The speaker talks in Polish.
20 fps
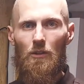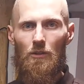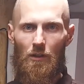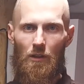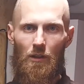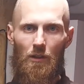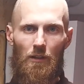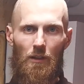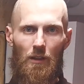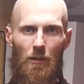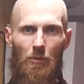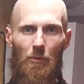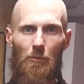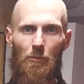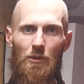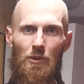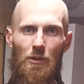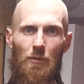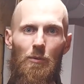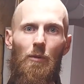że dla
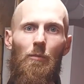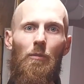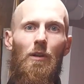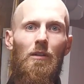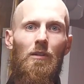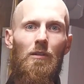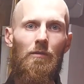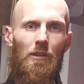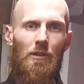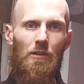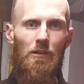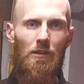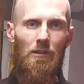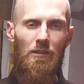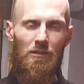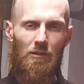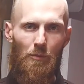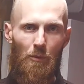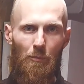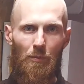pompy ciepła bardzo ważne
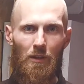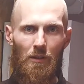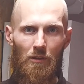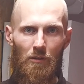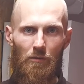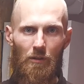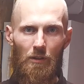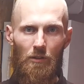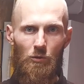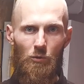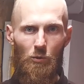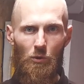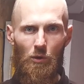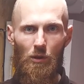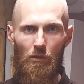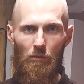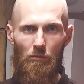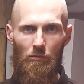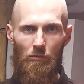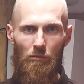jest, żeby pracować
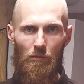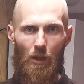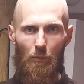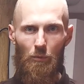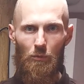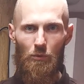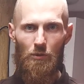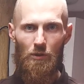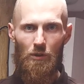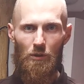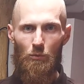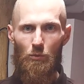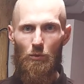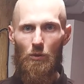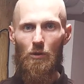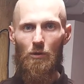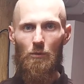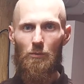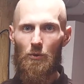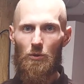długo, a później
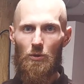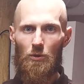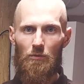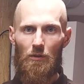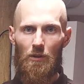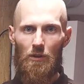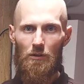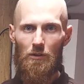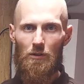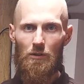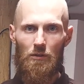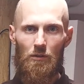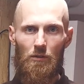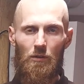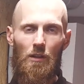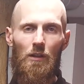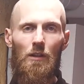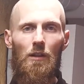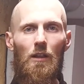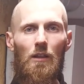długo odpoczywać.
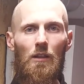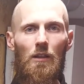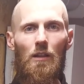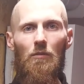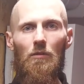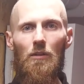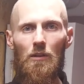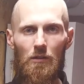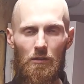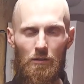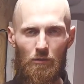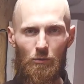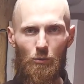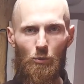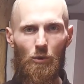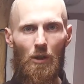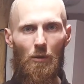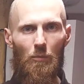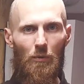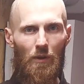No generalnie nawet
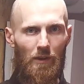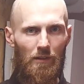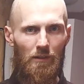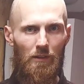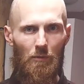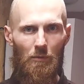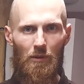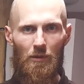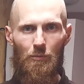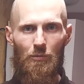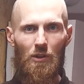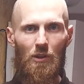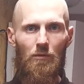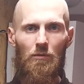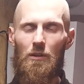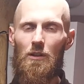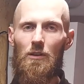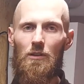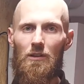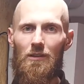długa praca bez
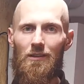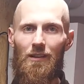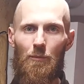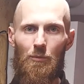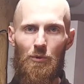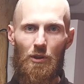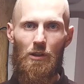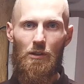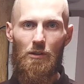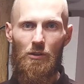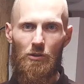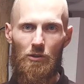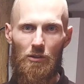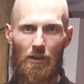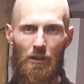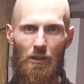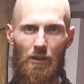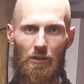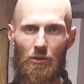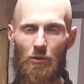przerwy też jest lepsza niż
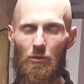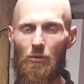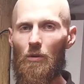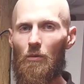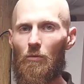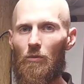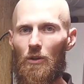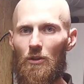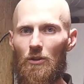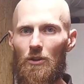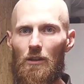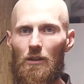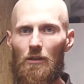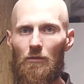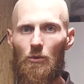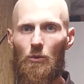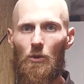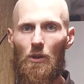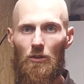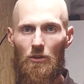takie ciągłe włączanie,
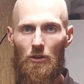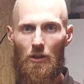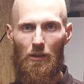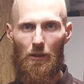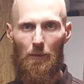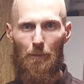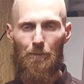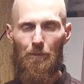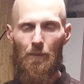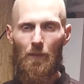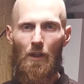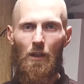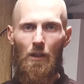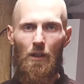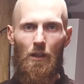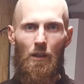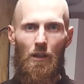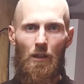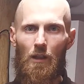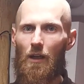wyłączanie.
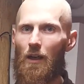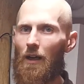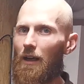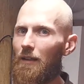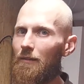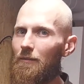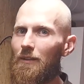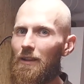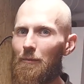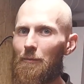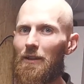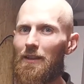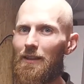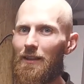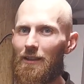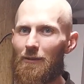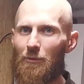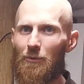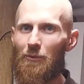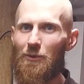A, chyba
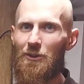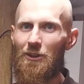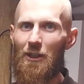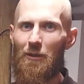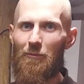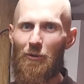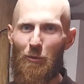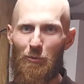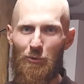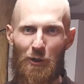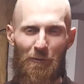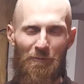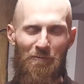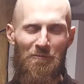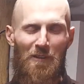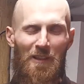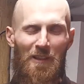teraz powiedziałem dobrze.